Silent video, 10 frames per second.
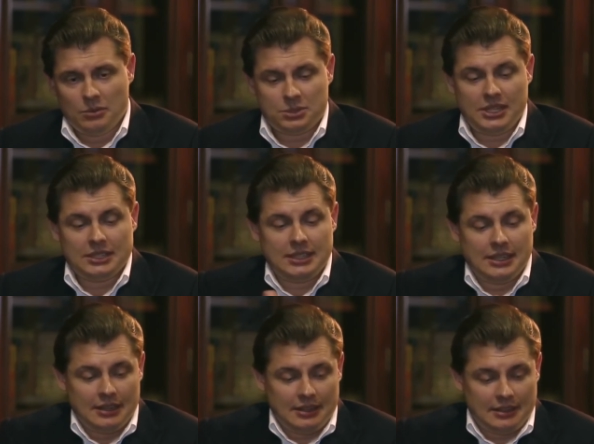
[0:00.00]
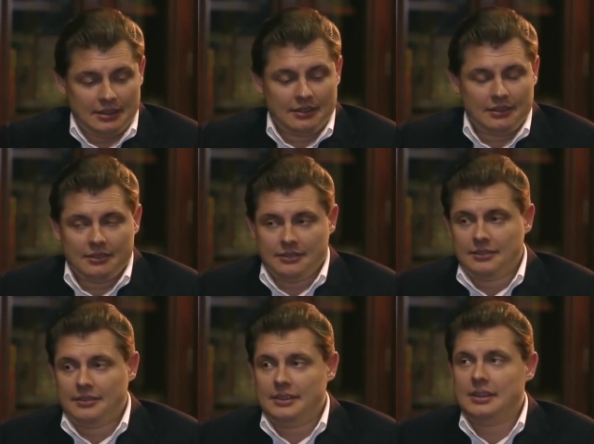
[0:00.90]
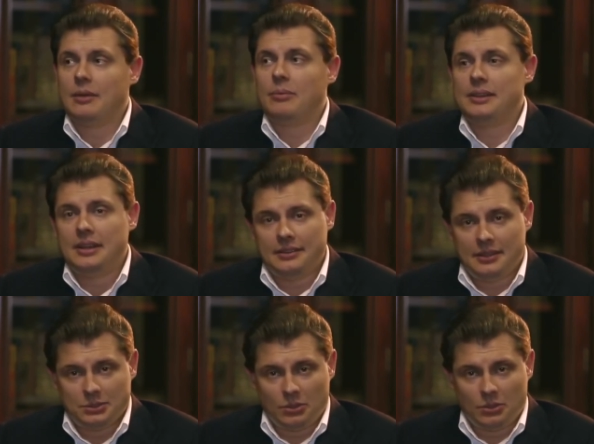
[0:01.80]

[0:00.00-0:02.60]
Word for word: Потому что если э, их оппоненты